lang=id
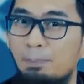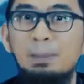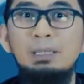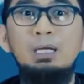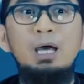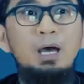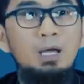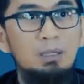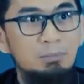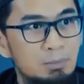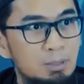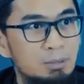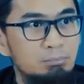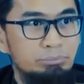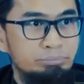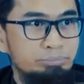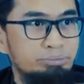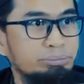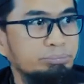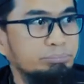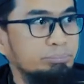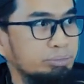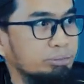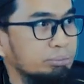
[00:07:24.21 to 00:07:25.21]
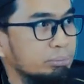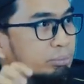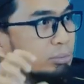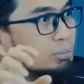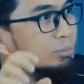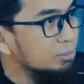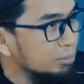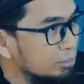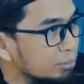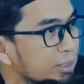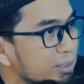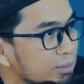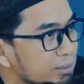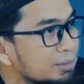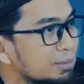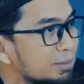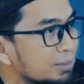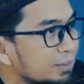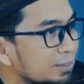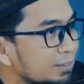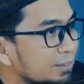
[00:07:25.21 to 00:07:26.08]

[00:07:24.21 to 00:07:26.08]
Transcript: Oh, padahal mah, gitu kan.